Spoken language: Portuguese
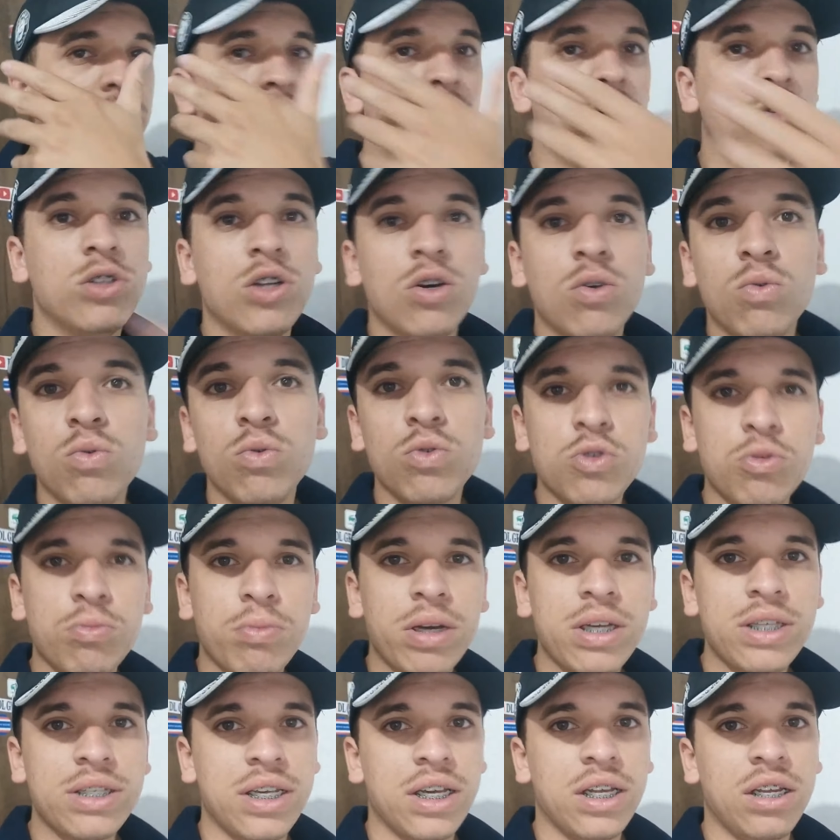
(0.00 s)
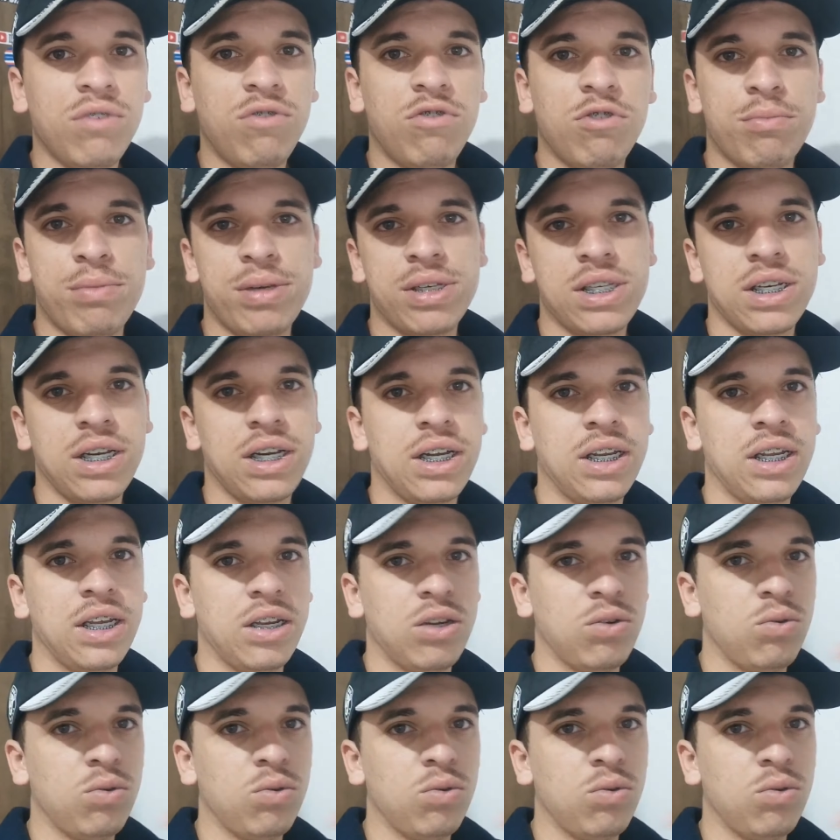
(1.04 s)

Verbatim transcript: eu não uso mais ela, firmeza galera.